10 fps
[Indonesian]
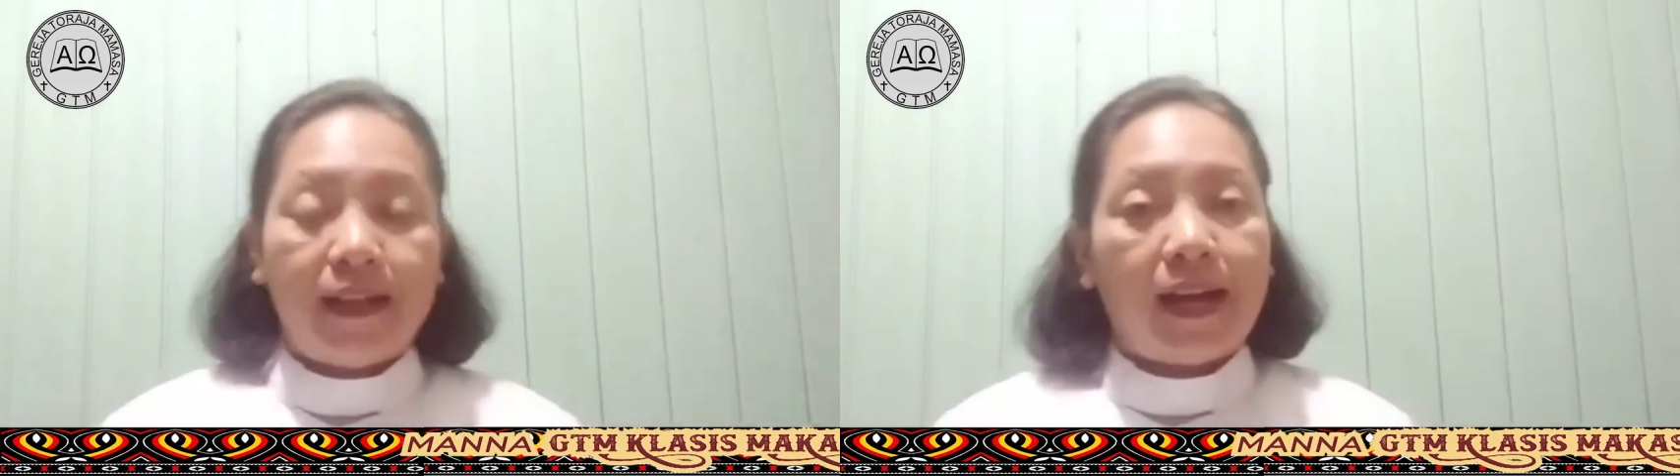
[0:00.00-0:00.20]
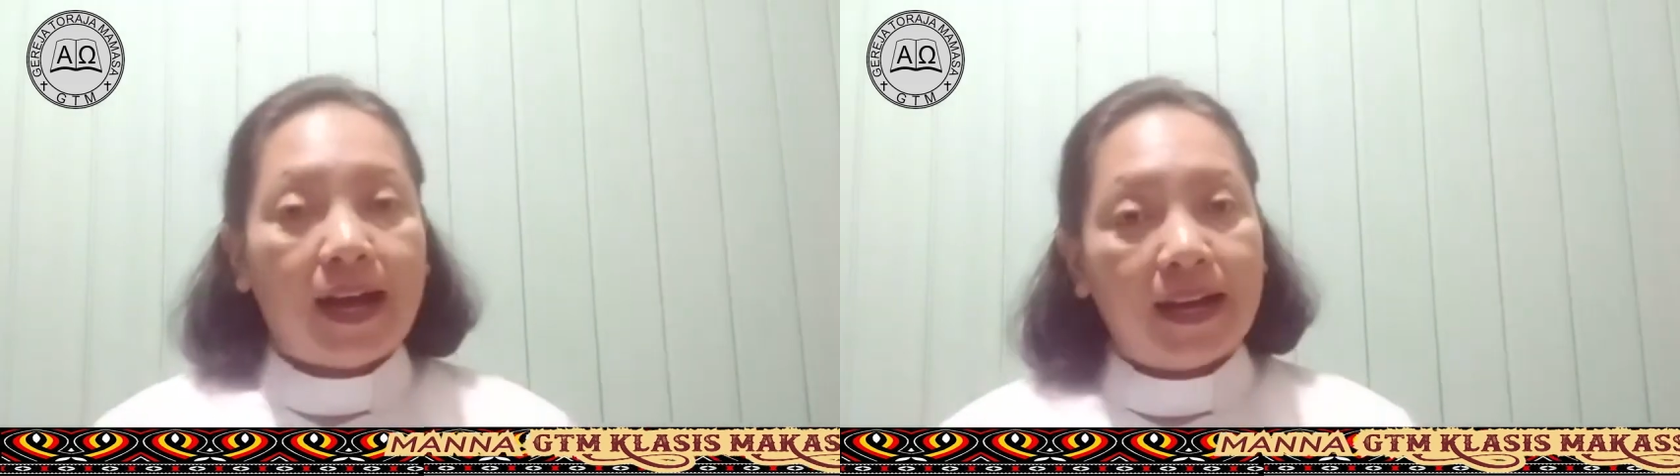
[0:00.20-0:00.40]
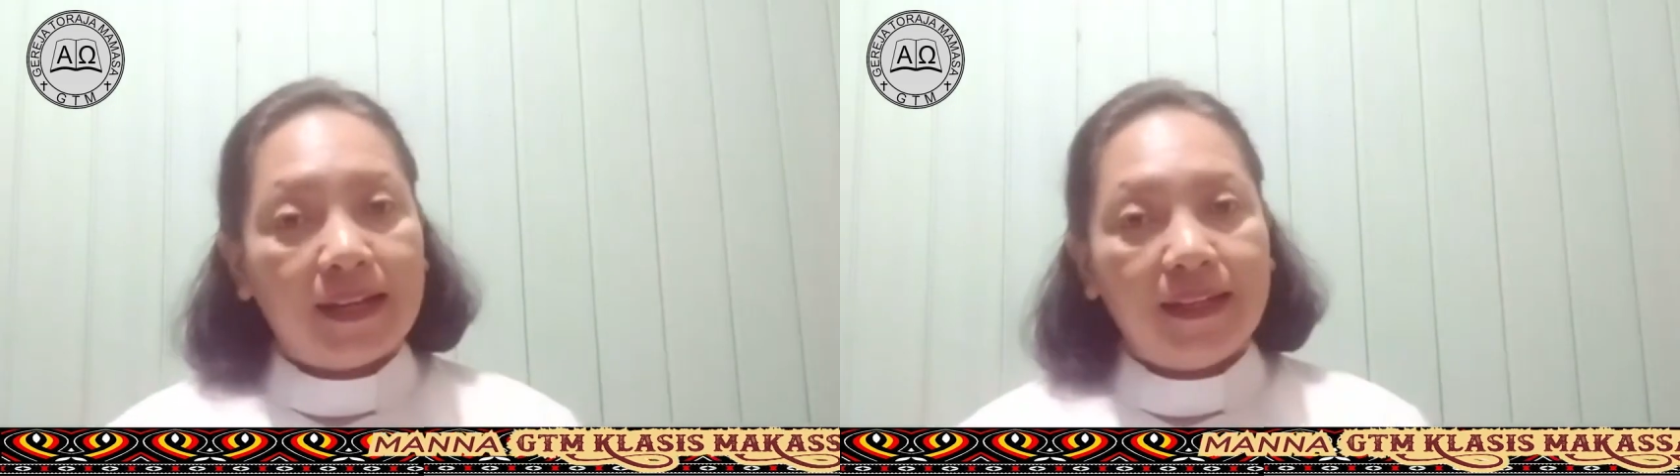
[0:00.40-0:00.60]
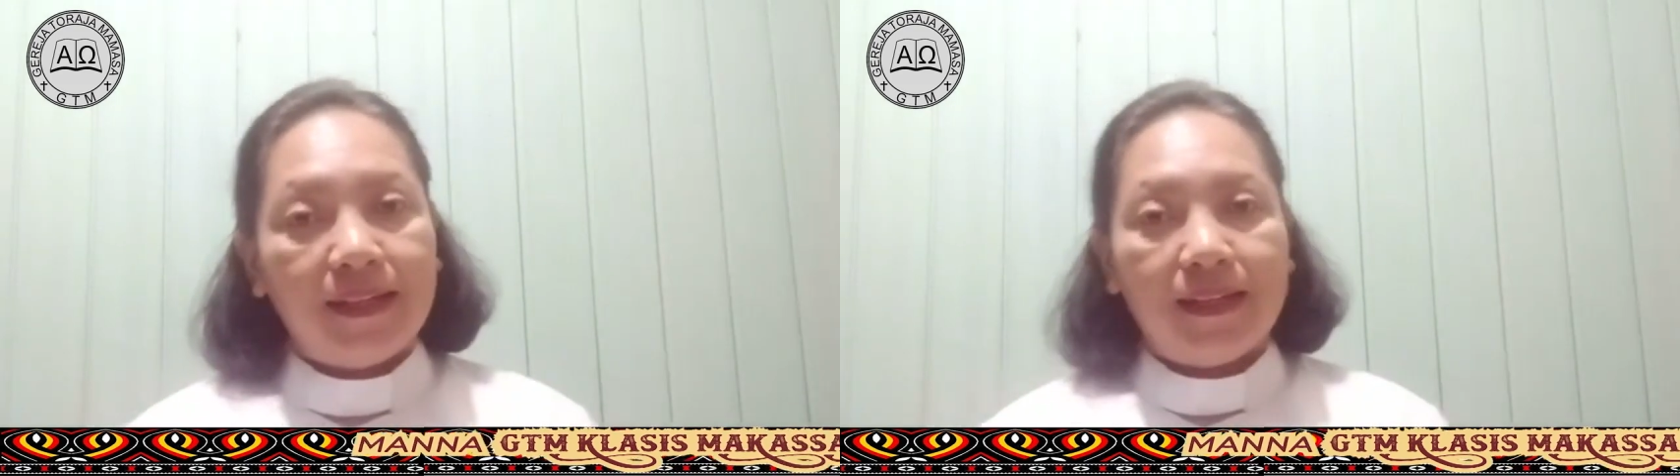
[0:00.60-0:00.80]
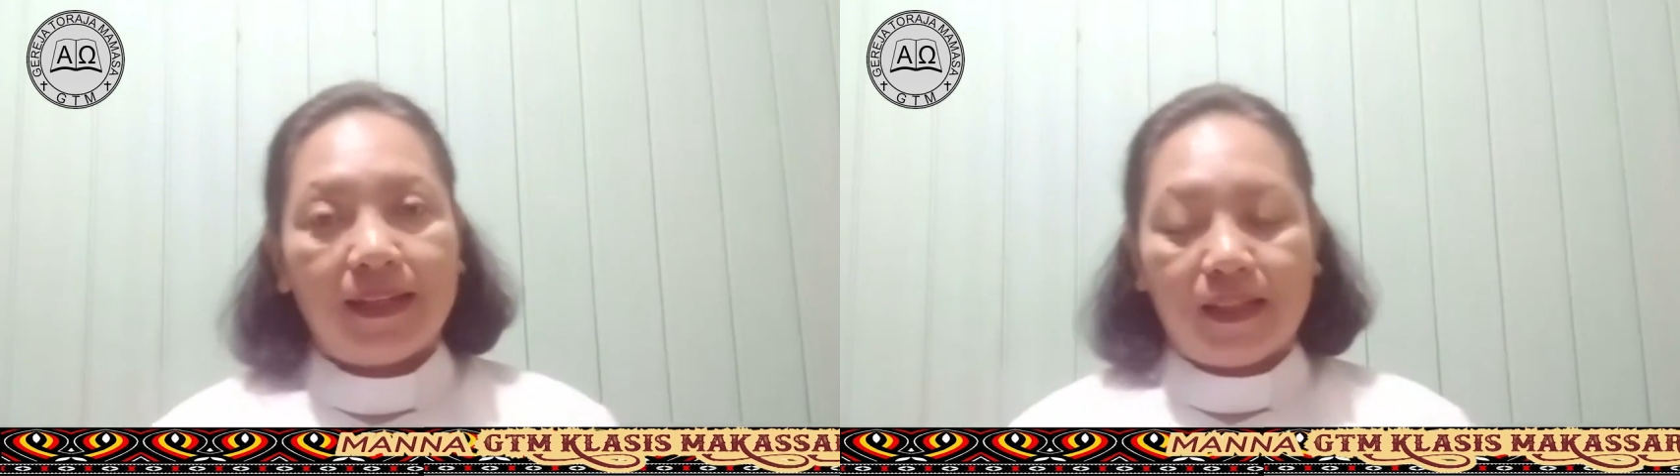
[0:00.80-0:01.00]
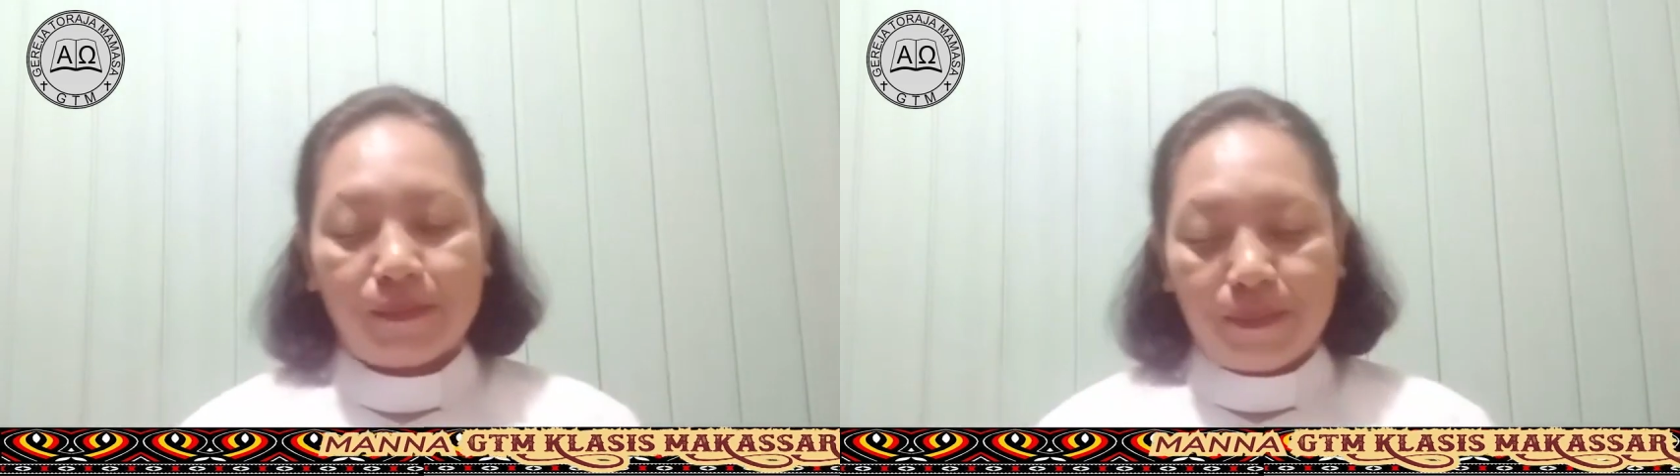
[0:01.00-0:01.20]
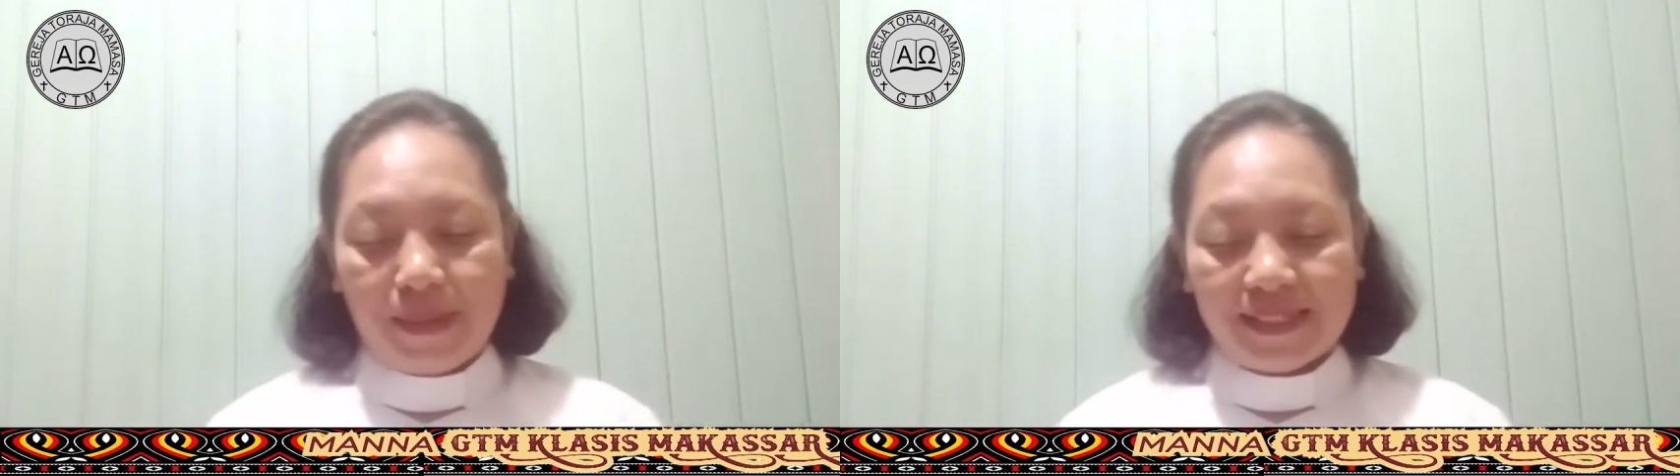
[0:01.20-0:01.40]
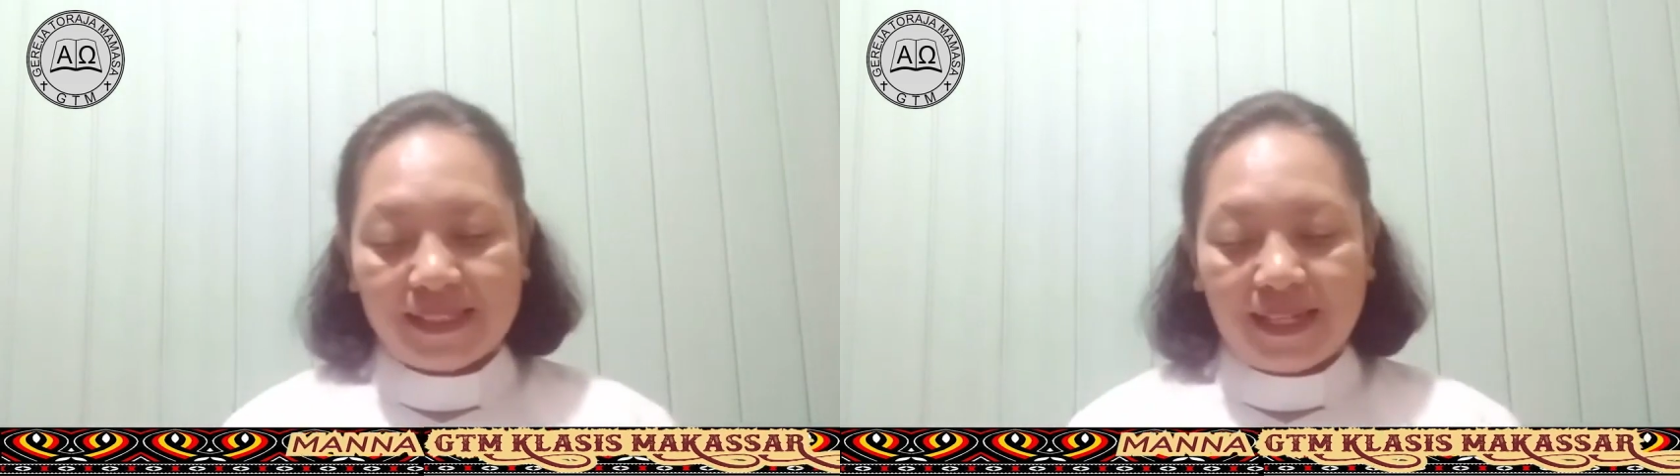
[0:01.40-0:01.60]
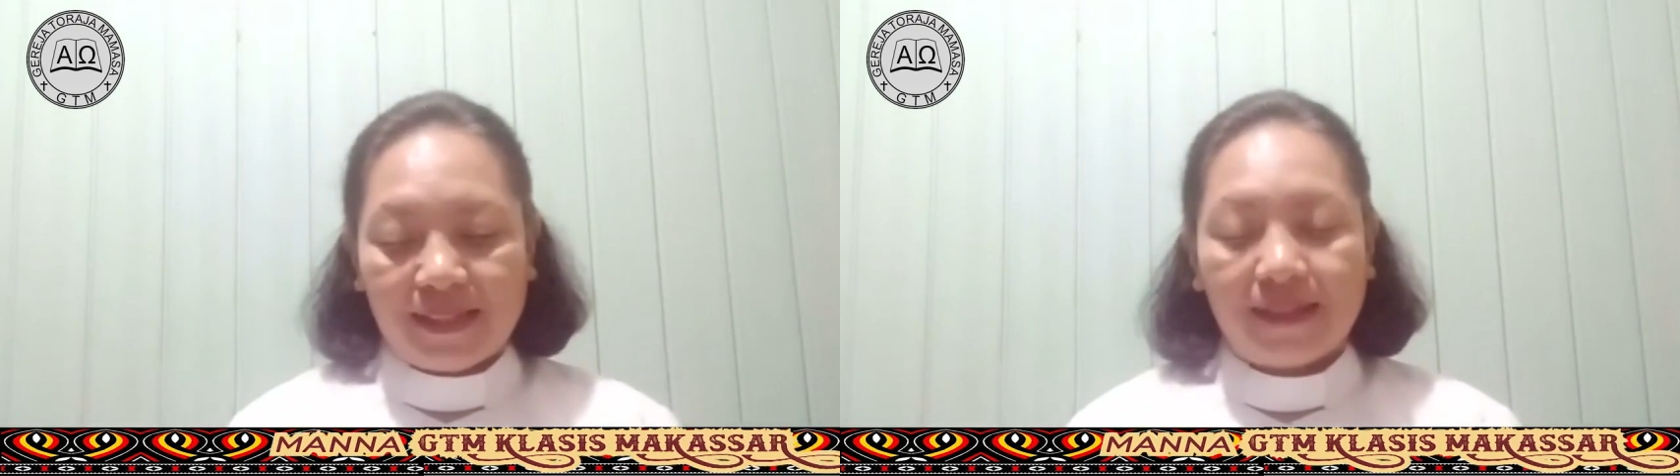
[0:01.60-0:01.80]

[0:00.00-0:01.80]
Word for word: Hari ini kita membaca